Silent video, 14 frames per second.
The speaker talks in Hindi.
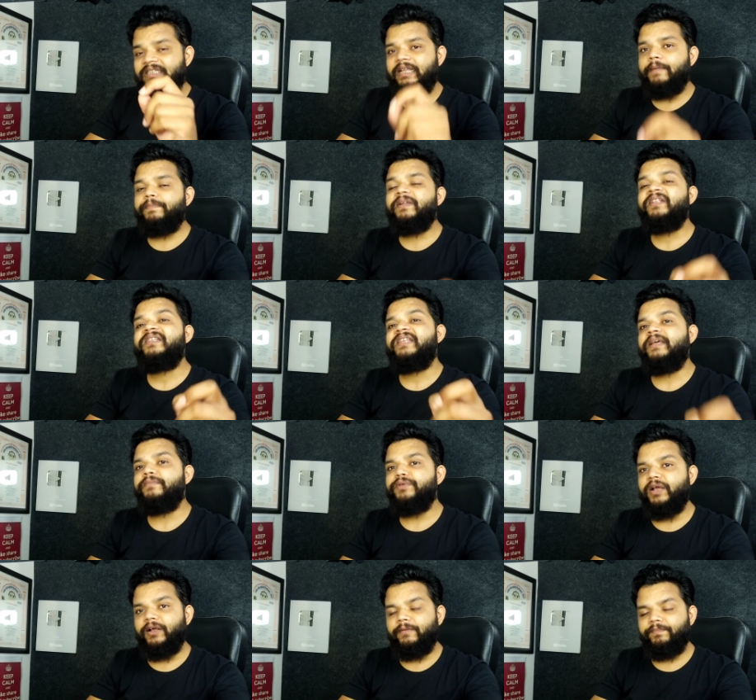
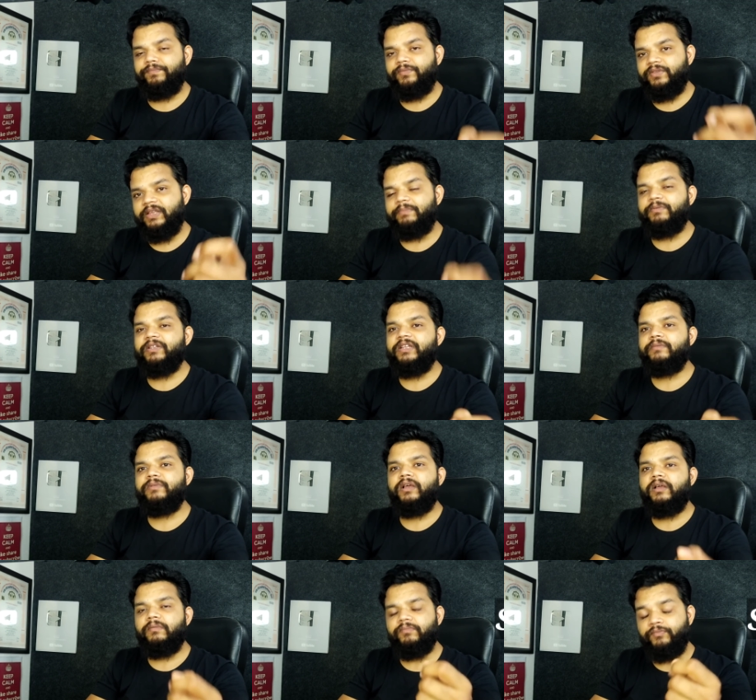सेप्टिसेमिया सेप्टिसेमिया